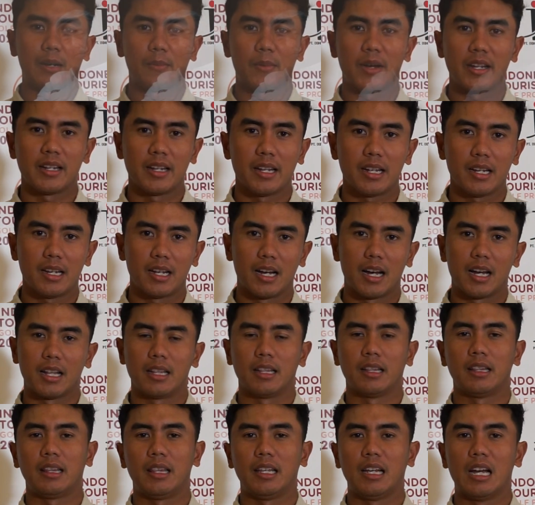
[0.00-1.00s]
harapannya dengan
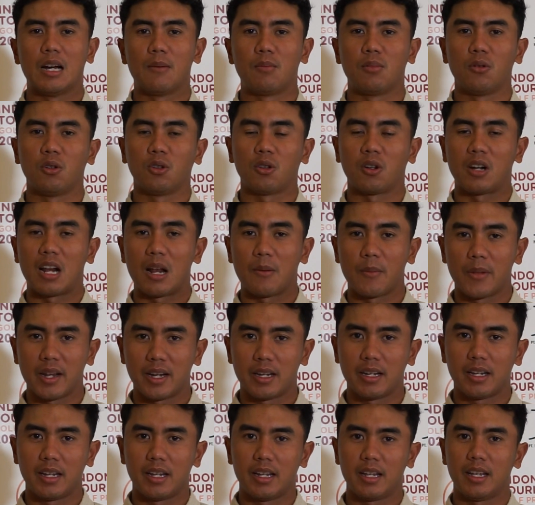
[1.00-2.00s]
30
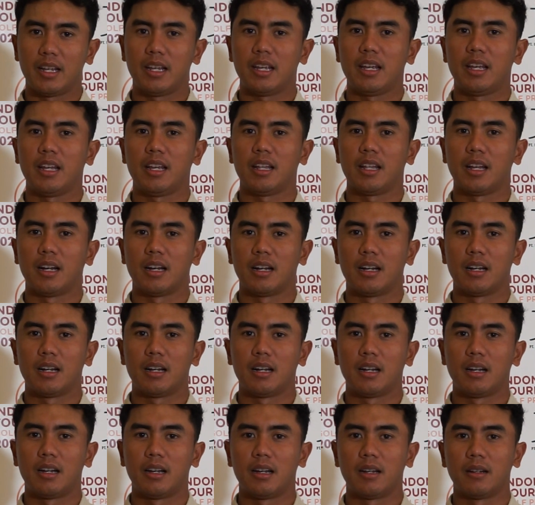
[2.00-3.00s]
turnamen di
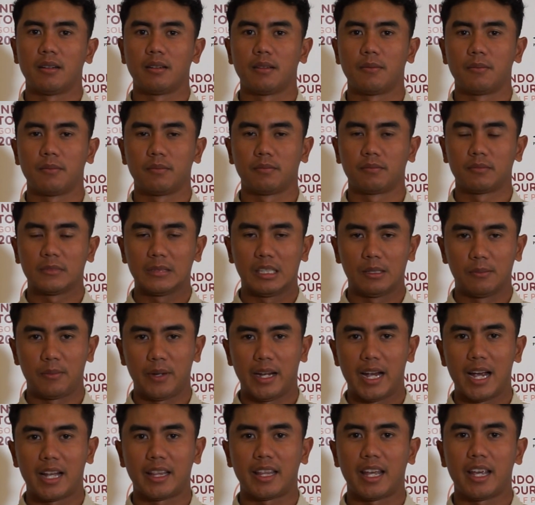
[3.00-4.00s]
uh, eh,
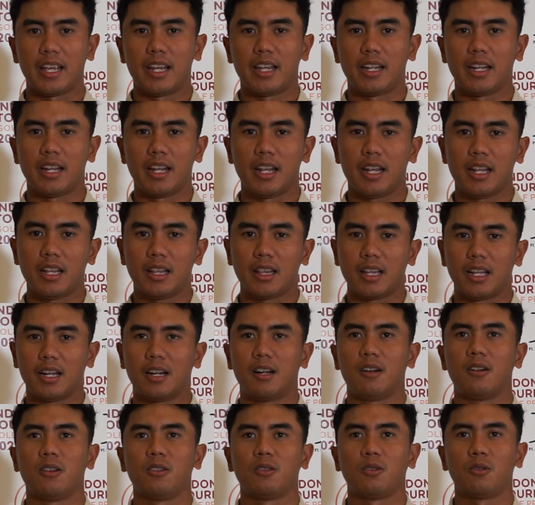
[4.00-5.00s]
PGTI ini
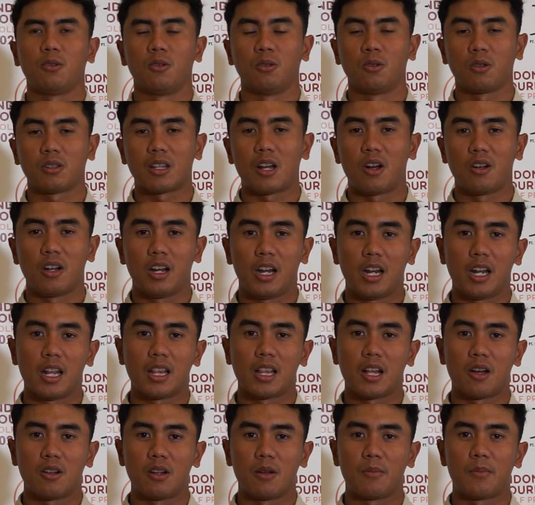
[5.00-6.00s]
uh, untuk tahun ini
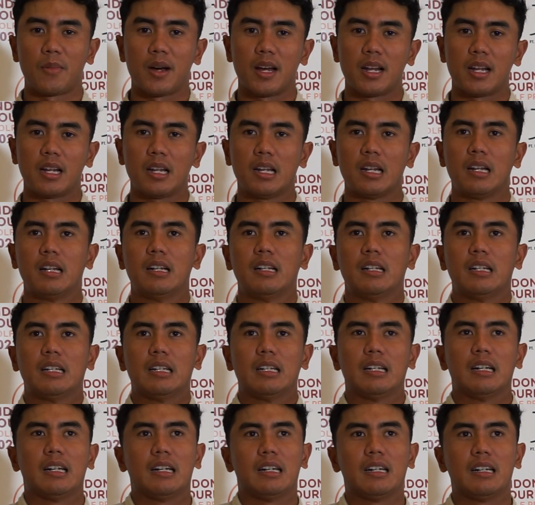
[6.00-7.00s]
dan tahun depan
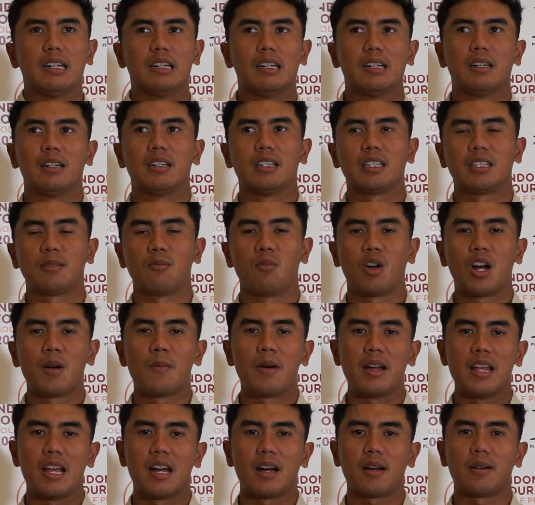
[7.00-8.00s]
uh,
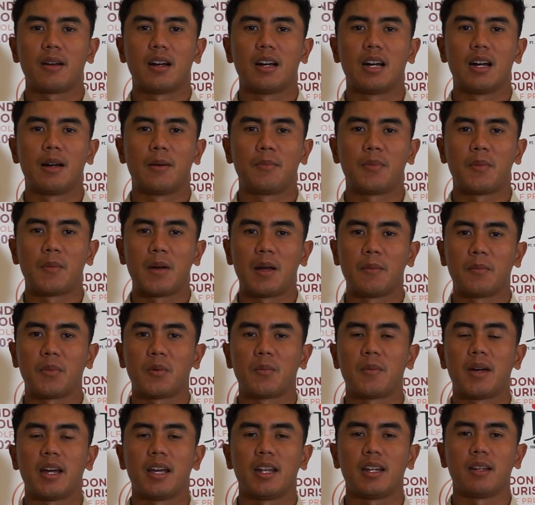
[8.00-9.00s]
semoga banyak
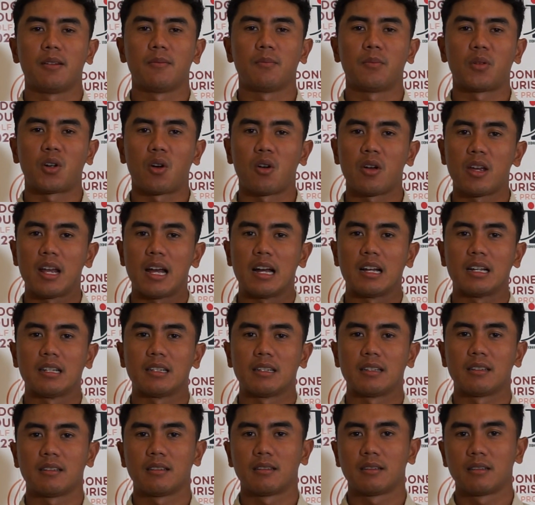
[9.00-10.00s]
pemain-pemain uh, pro yang
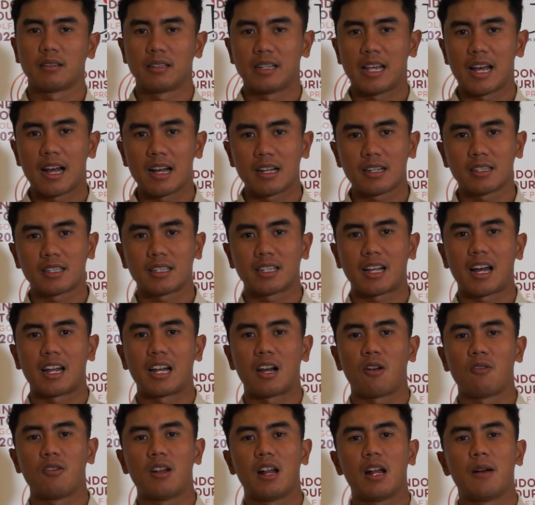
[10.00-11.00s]
yang
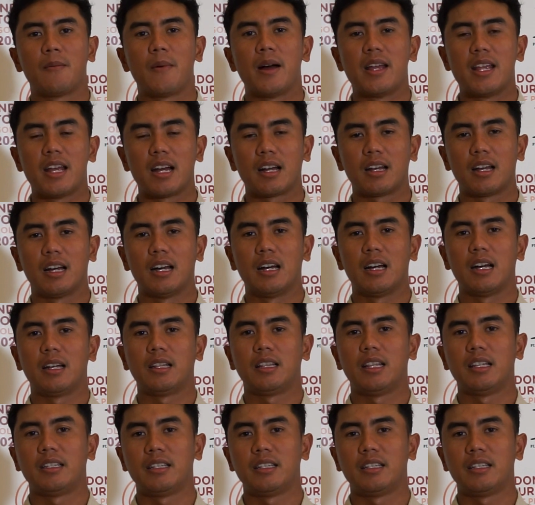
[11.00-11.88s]
sekarang udah banyak uh,